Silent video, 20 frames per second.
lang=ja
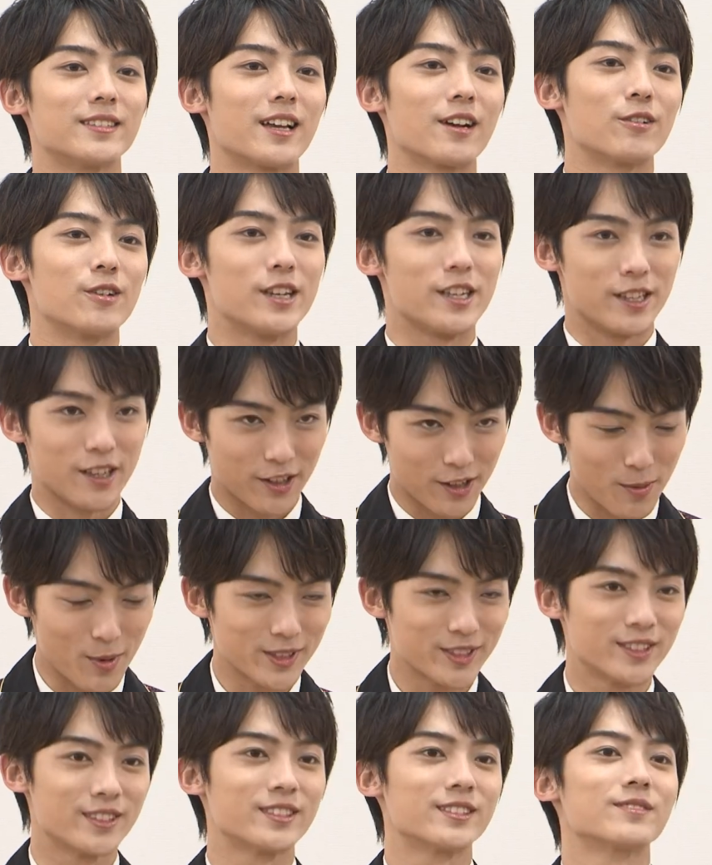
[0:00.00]
作品になって
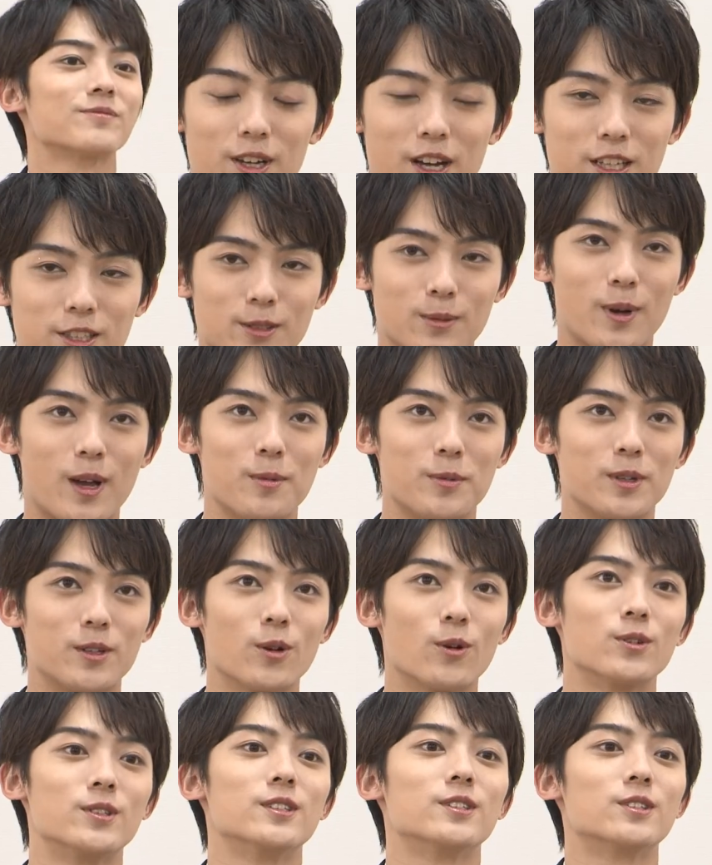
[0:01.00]
ます発売日
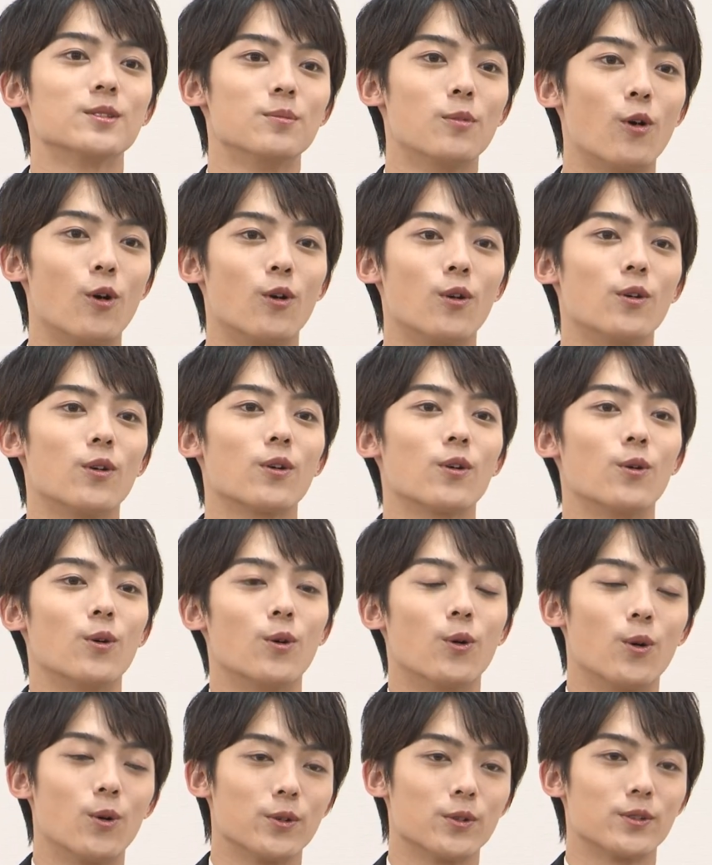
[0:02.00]
当日も
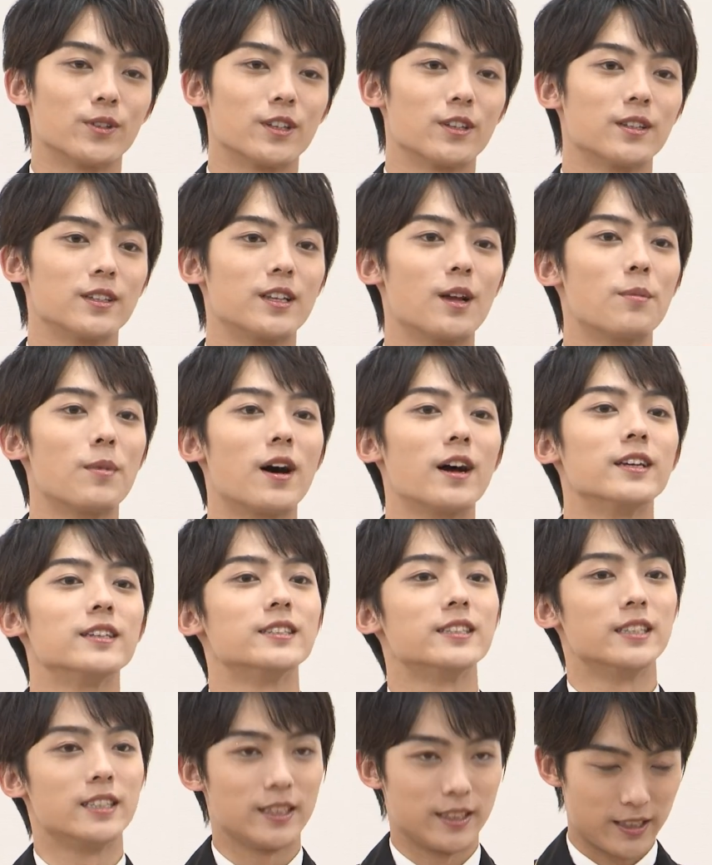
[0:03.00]
こう生配
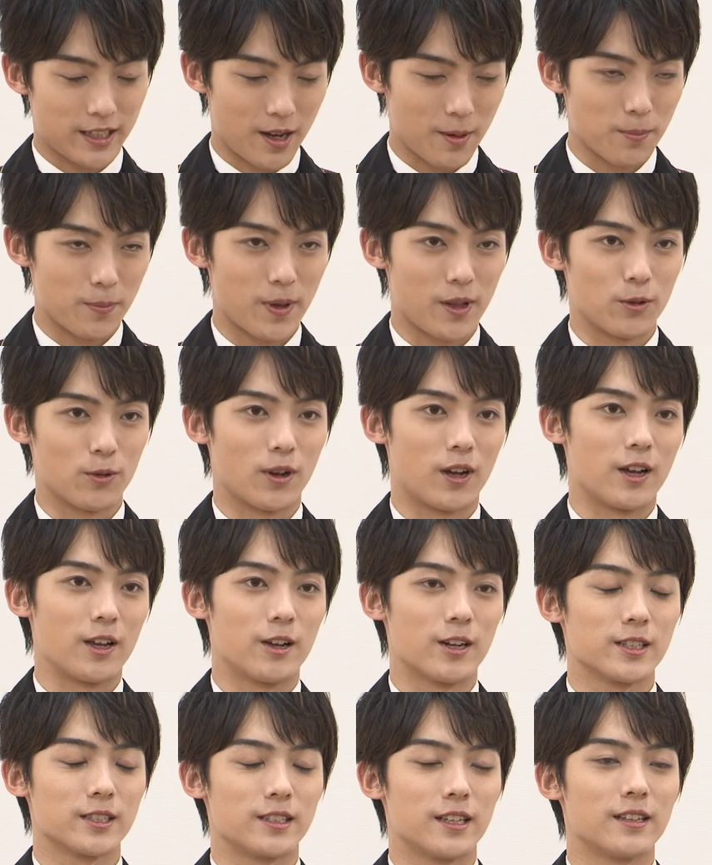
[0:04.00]
信キャンペーンとか
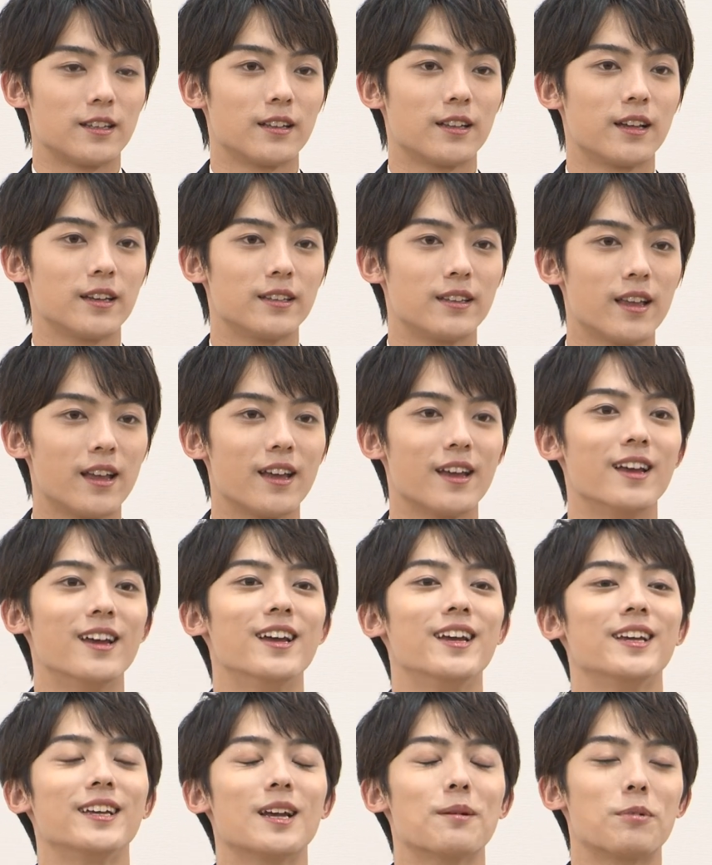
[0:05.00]
やらせていただいて
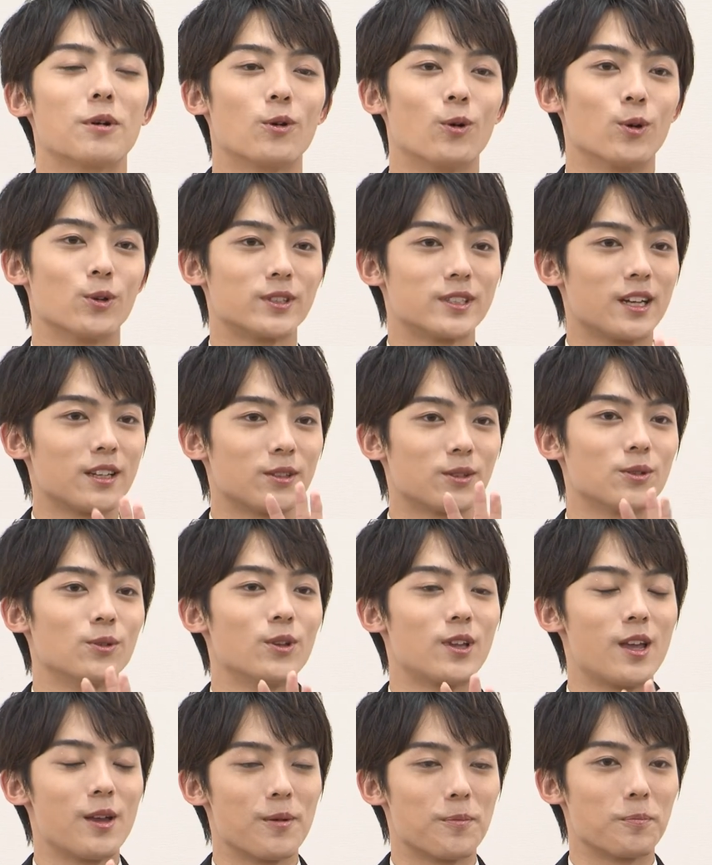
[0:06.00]
やっぱこう
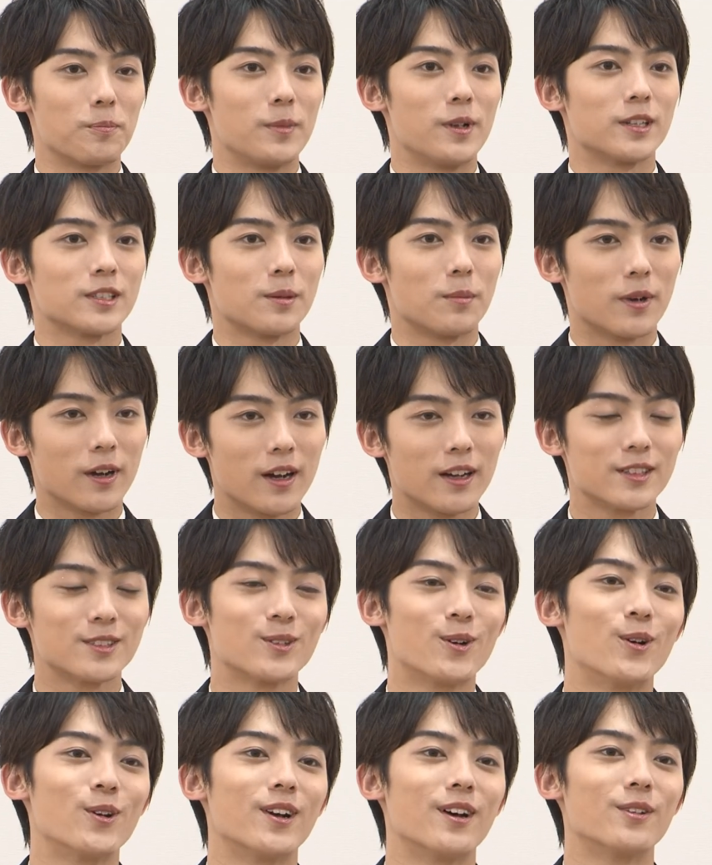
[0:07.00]
チャットで皆様が
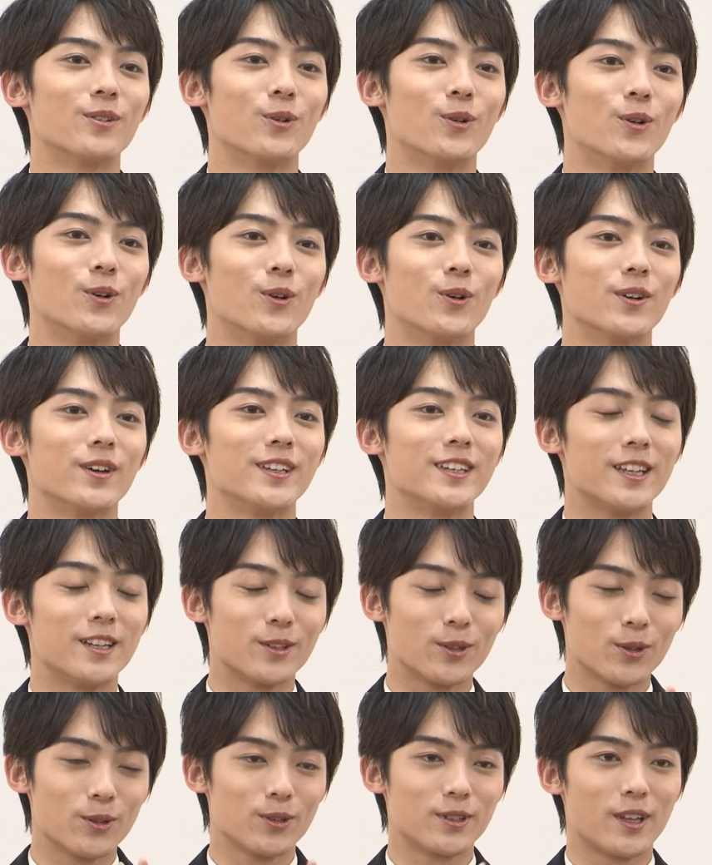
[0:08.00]
すごいあの家
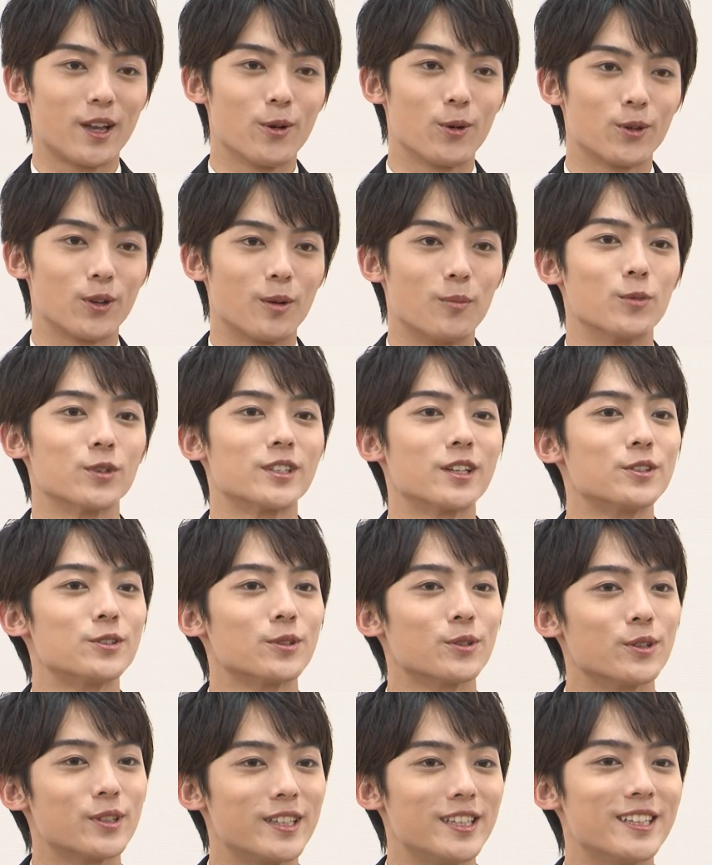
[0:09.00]
に届いたよとかも早
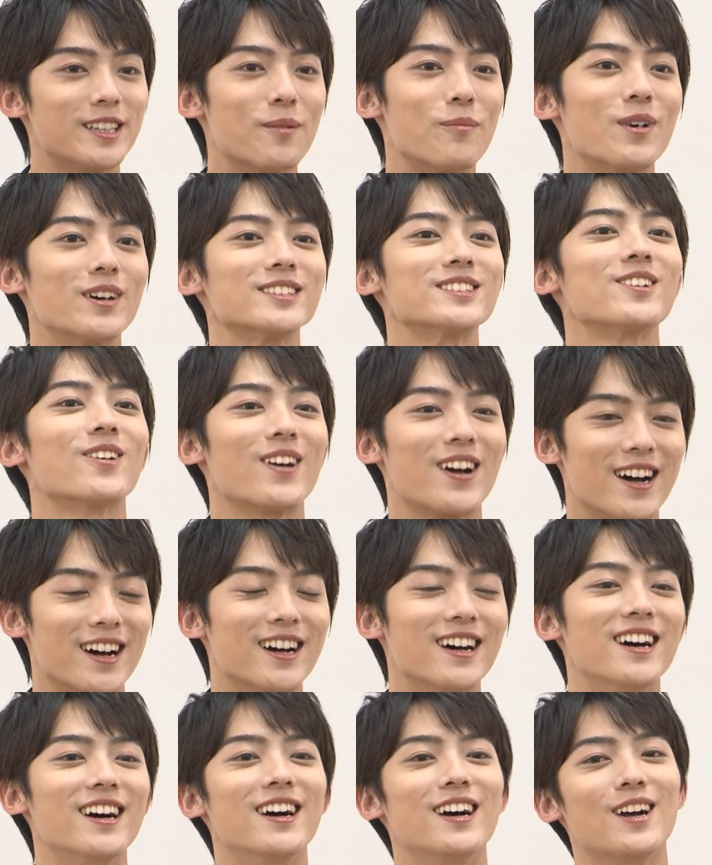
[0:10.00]
速聞いてますとか